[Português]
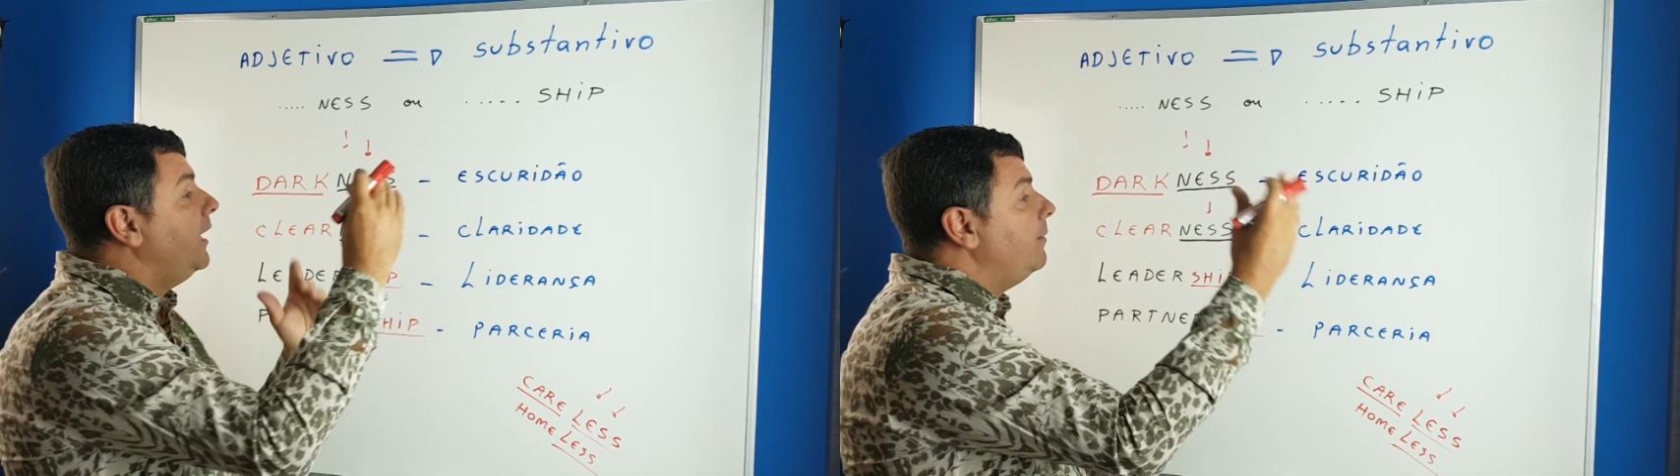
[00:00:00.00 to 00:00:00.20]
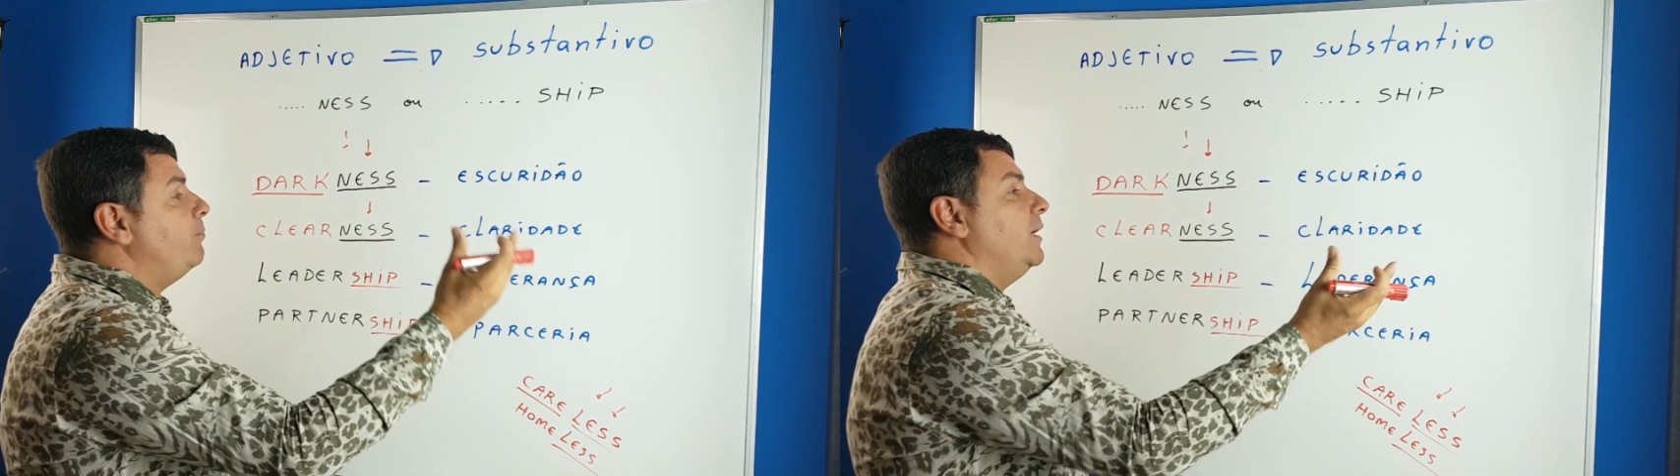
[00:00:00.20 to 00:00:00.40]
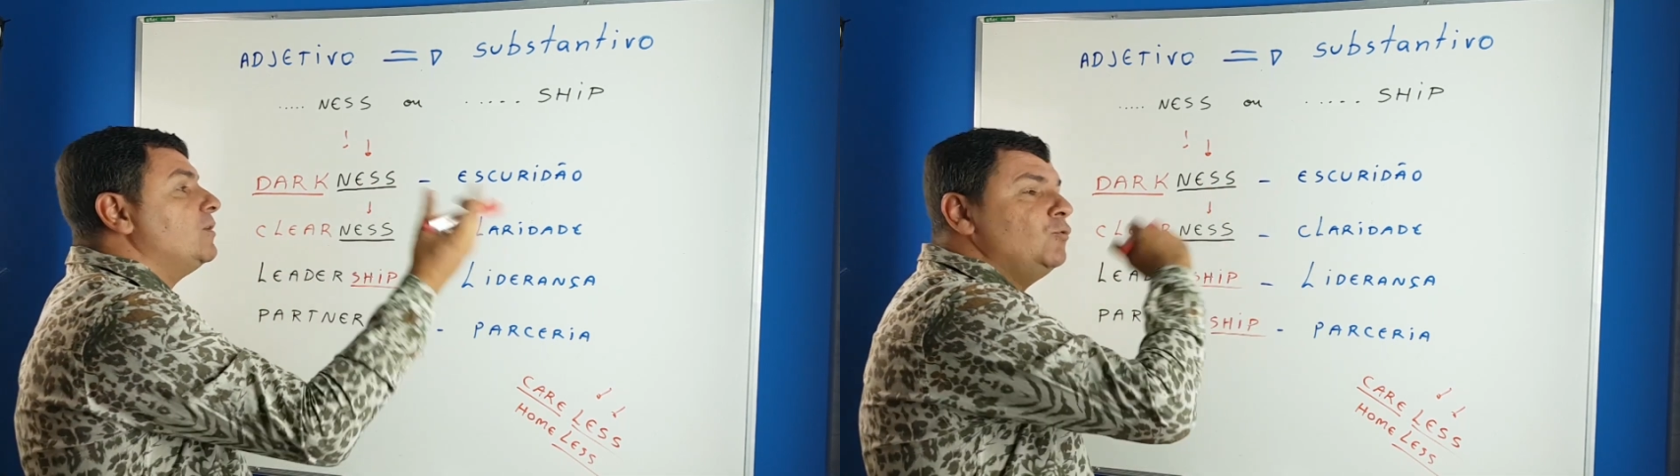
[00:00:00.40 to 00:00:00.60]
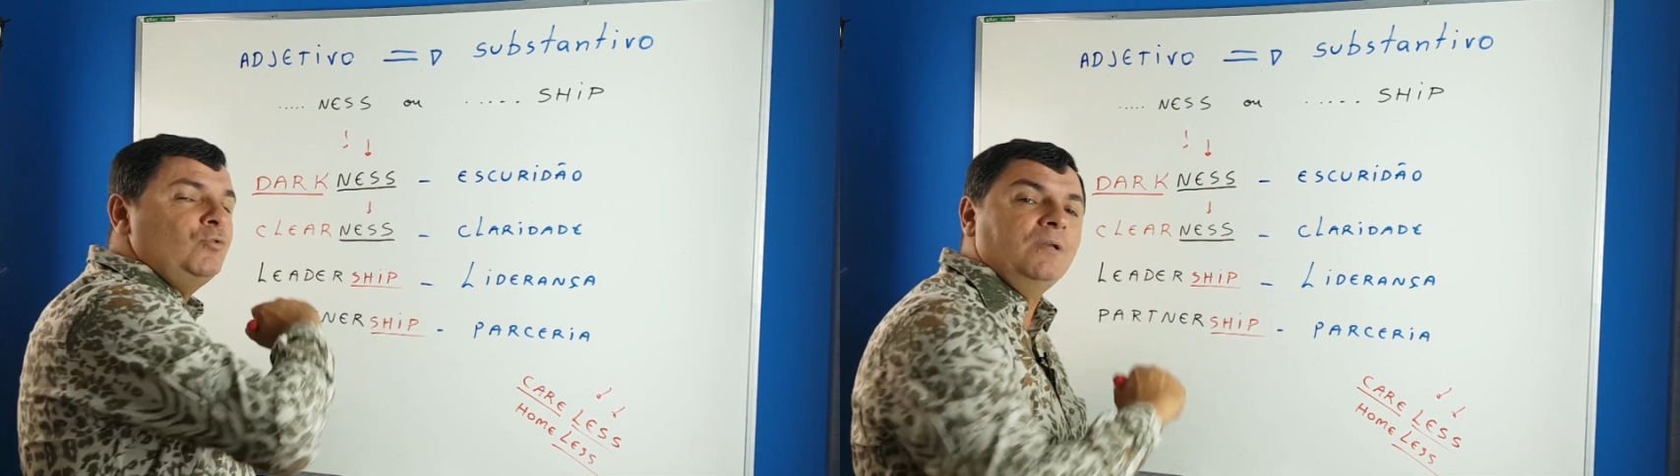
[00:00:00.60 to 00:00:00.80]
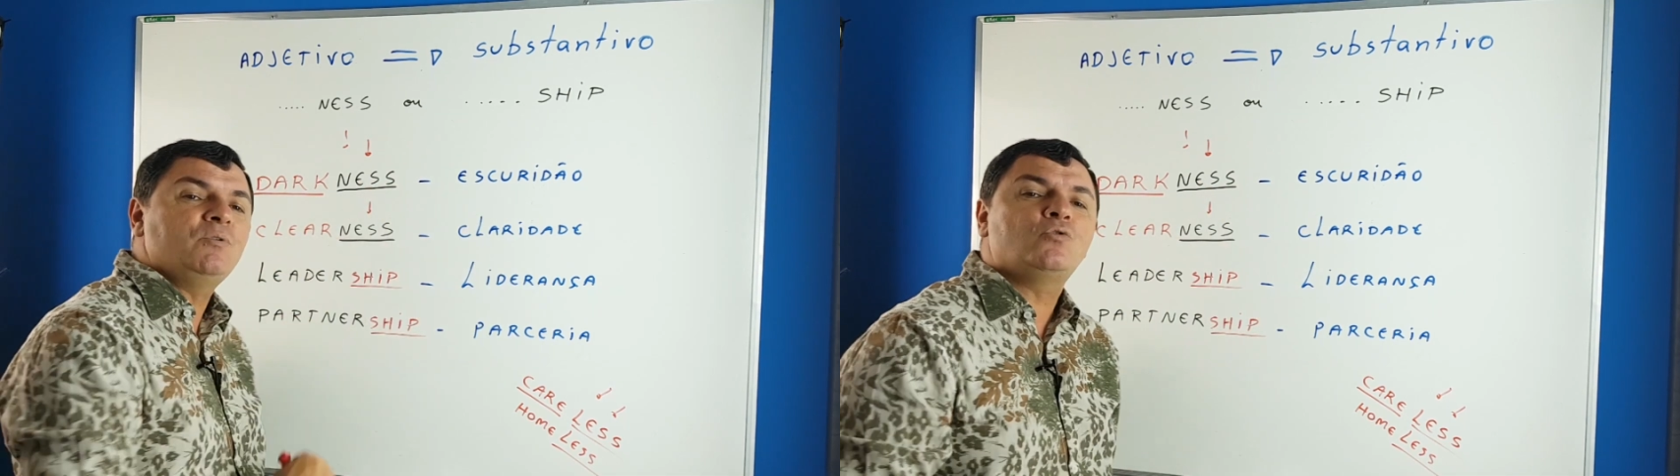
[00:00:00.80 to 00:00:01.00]
é apenas um
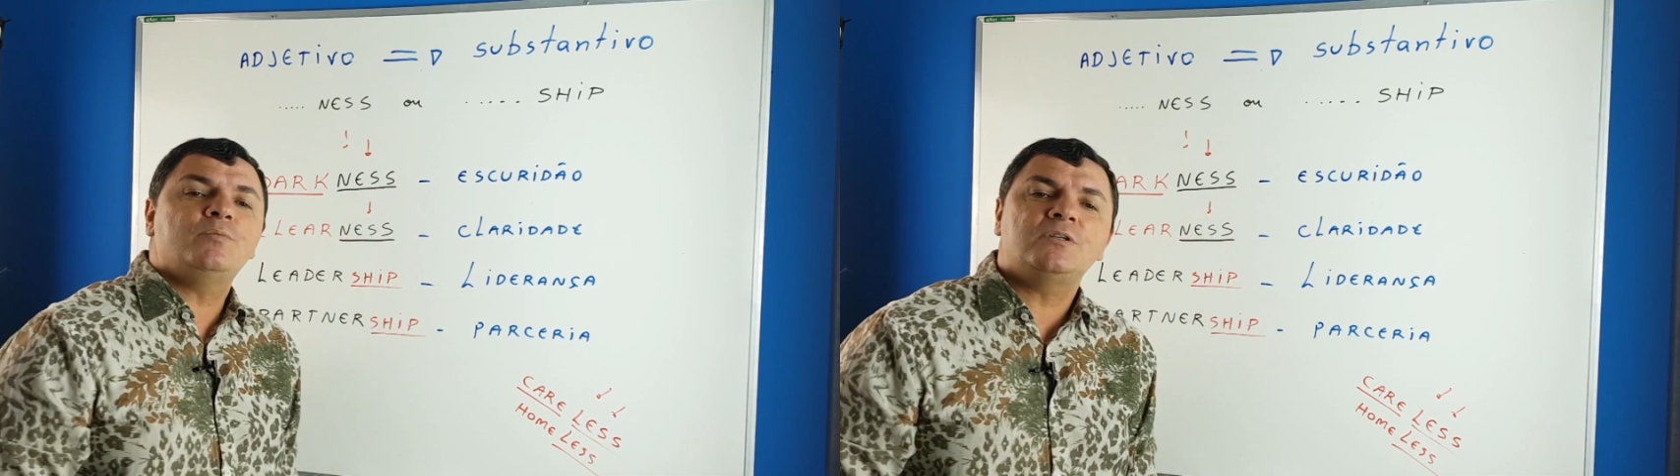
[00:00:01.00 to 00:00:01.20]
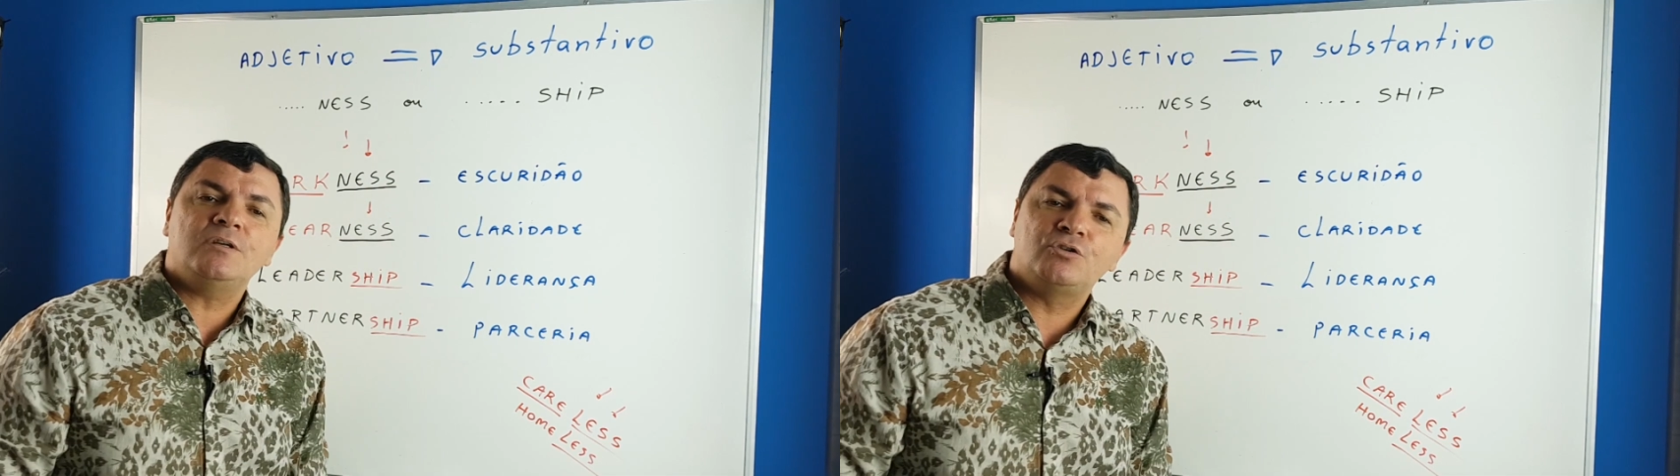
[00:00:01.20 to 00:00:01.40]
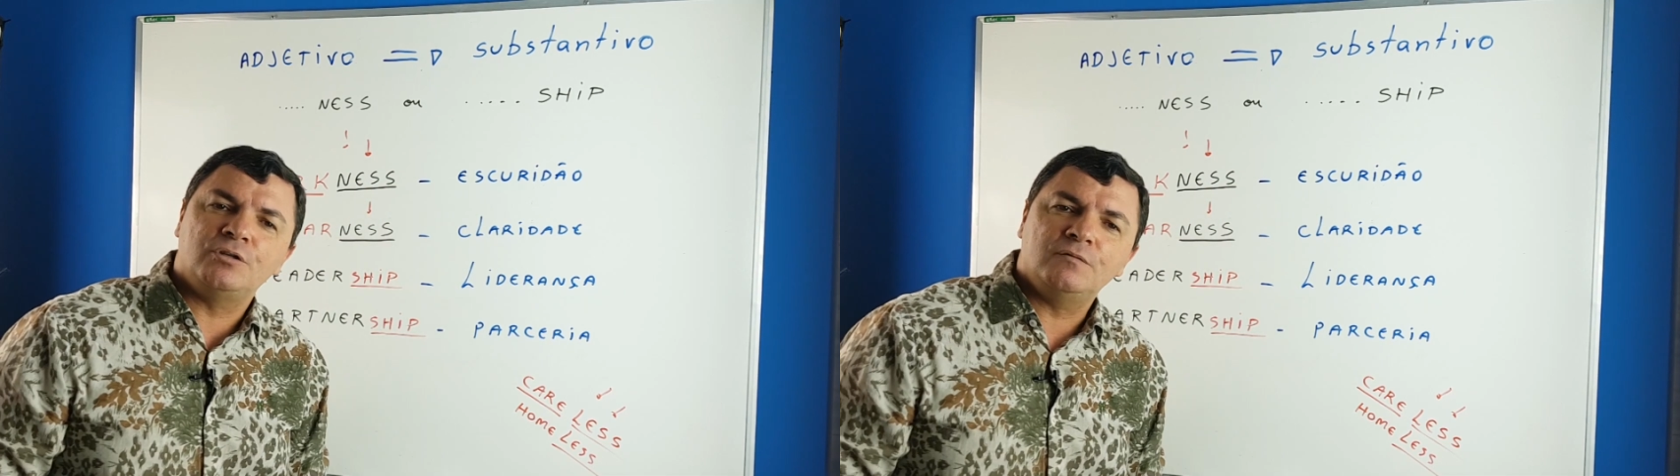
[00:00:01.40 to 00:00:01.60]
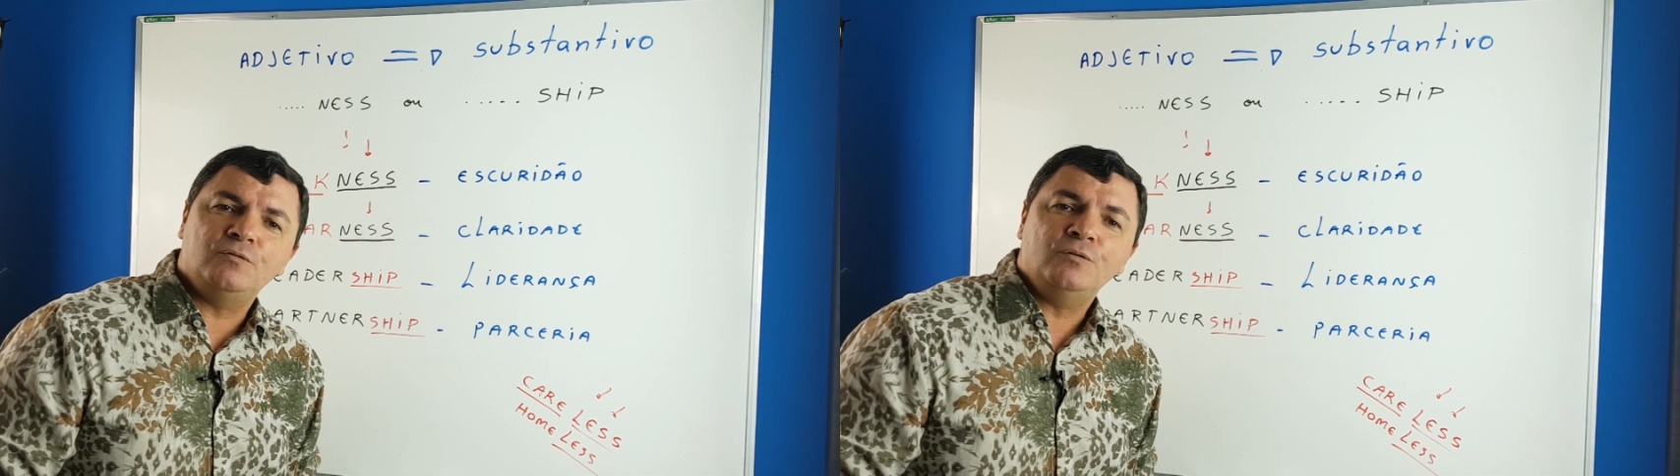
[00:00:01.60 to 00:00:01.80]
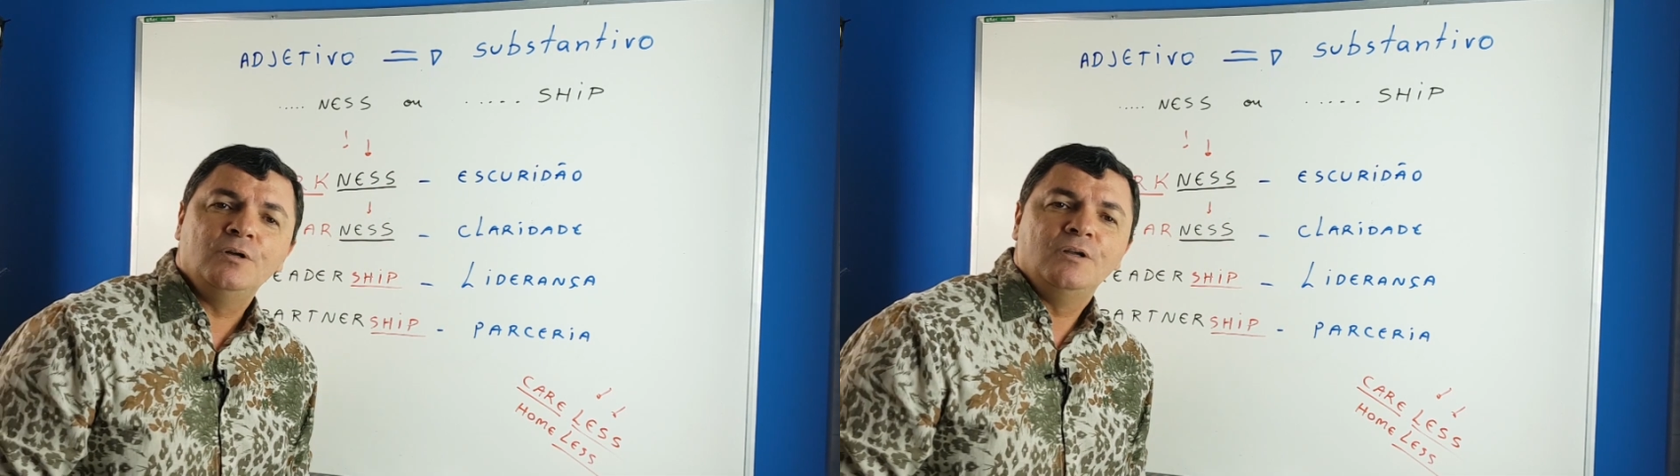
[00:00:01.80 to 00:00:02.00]
substantivo